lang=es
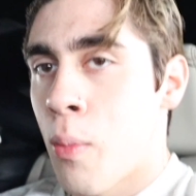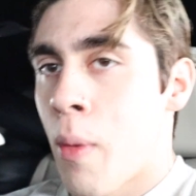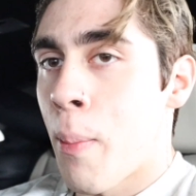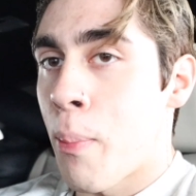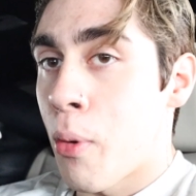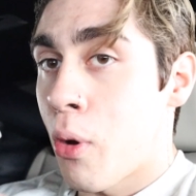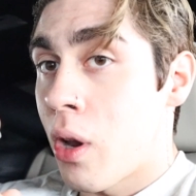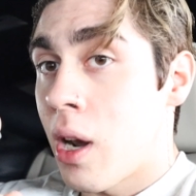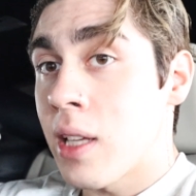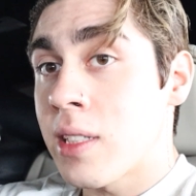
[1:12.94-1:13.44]
o me
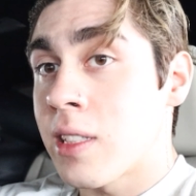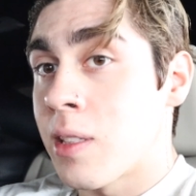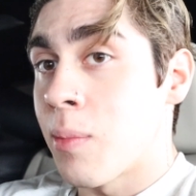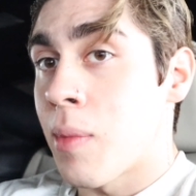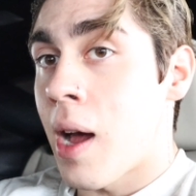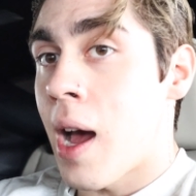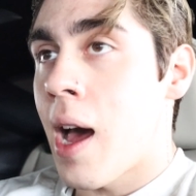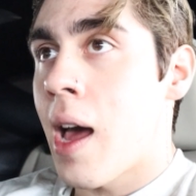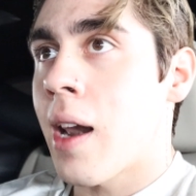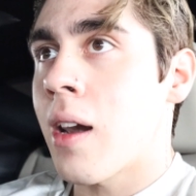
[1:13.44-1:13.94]
puedo
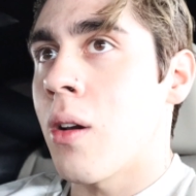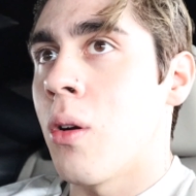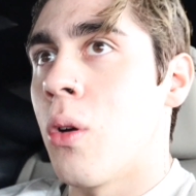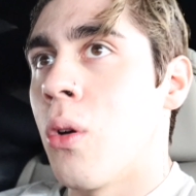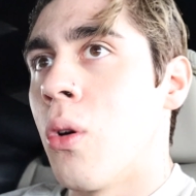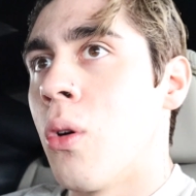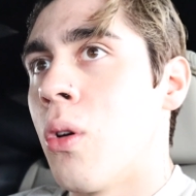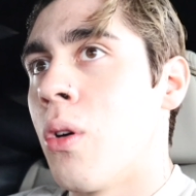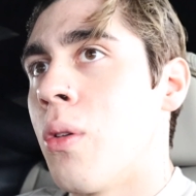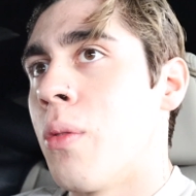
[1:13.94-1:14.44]
lastimar,
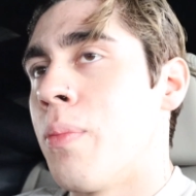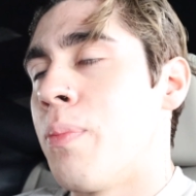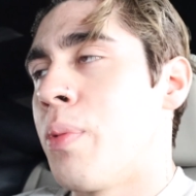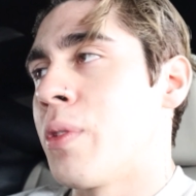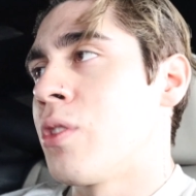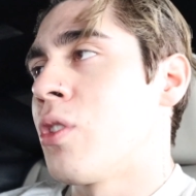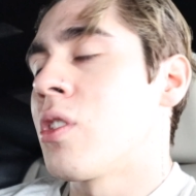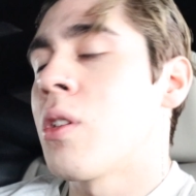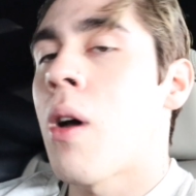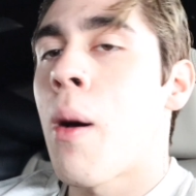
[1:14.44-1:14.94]
o
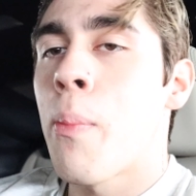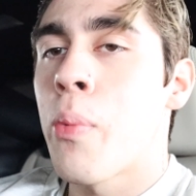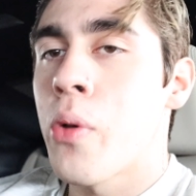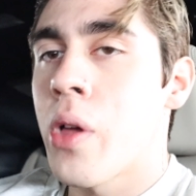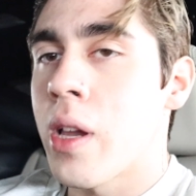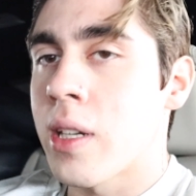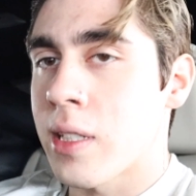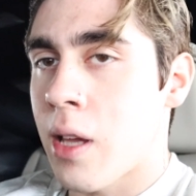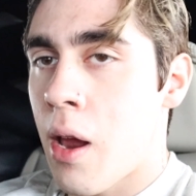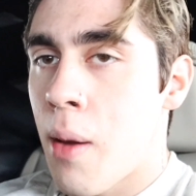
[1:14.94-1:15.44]
pues no se va a
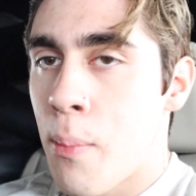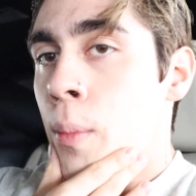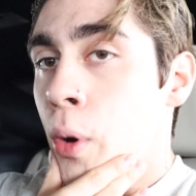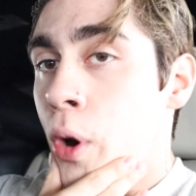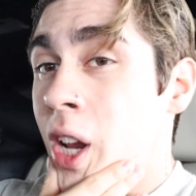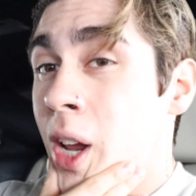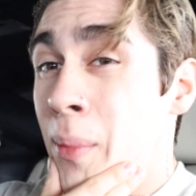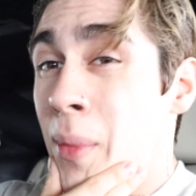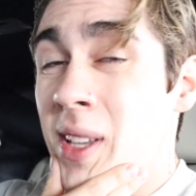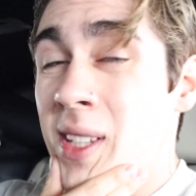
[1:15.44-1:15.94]
poder, ¿saben?
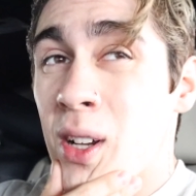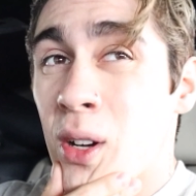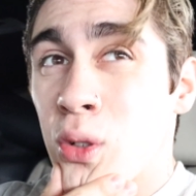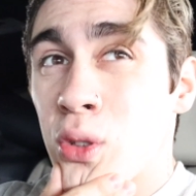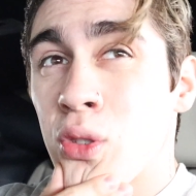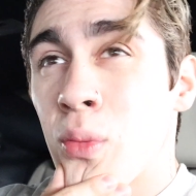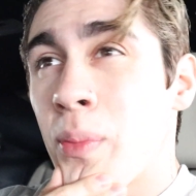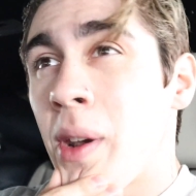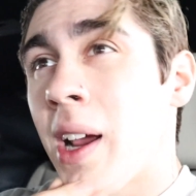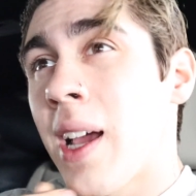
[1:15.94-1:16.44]
Porque me
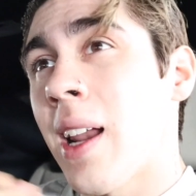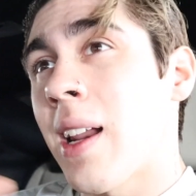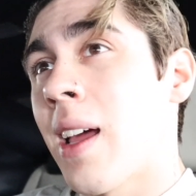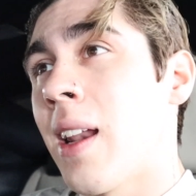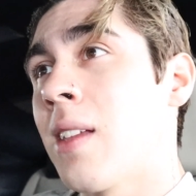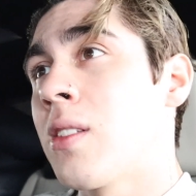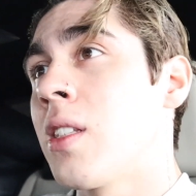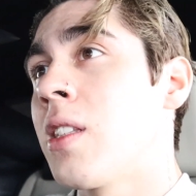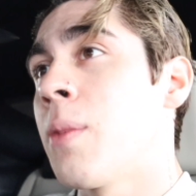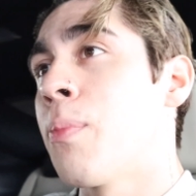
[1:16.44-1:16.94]
desacostumbré a
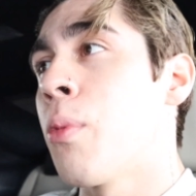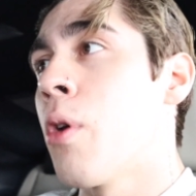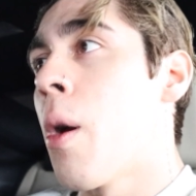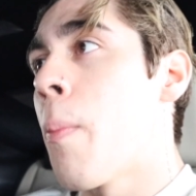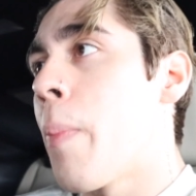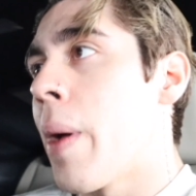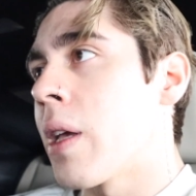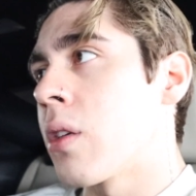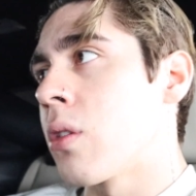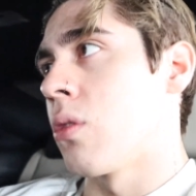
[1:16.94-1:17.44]
cargar ese tipo
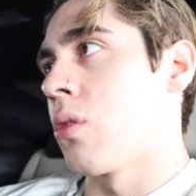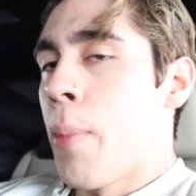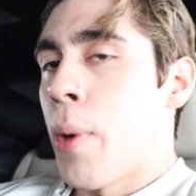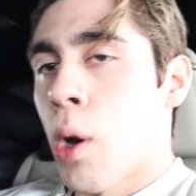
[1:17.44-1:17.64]
de pesos.